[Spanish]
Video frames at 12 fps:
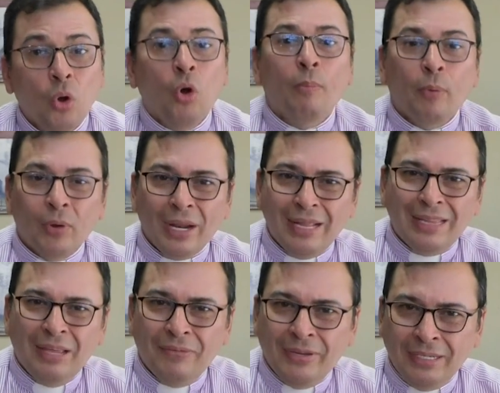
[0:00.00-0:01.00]
o por el
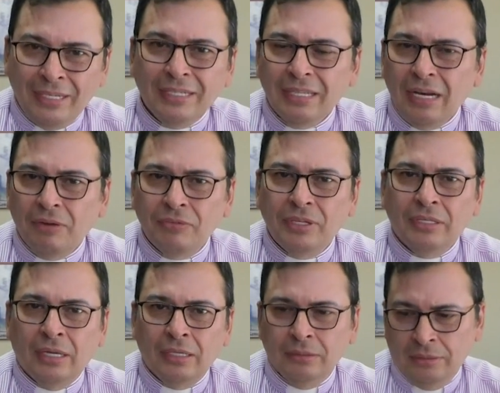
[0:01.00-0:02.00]
devenir de la
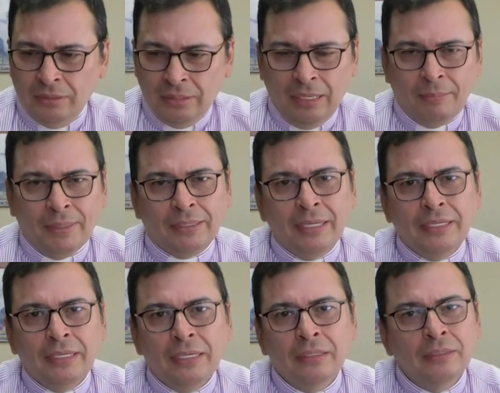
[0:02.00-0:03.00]
vida y de la
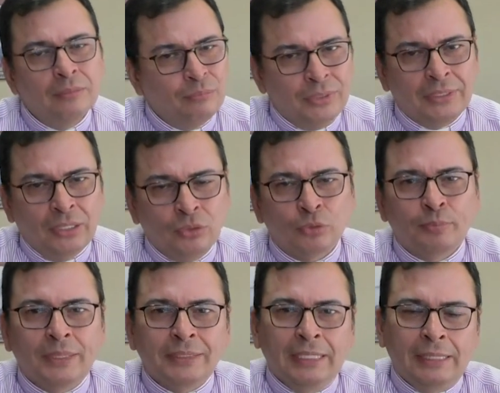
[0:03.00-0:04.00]
materia, pues se nos
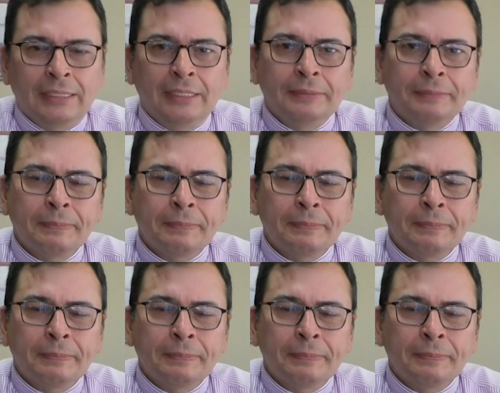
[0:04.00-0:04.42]
presentan.